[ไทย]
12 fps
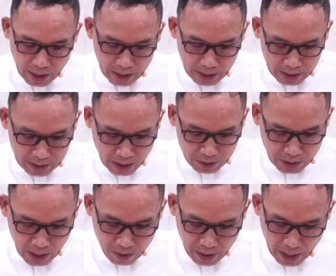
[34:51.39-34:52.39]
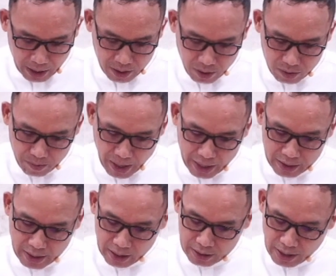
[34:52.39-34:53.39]
ถ้าเจ้าจะเอาแอกออกไปจา
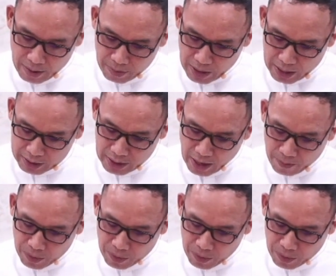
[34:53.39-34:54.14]
กถ้ำกลางเจ้า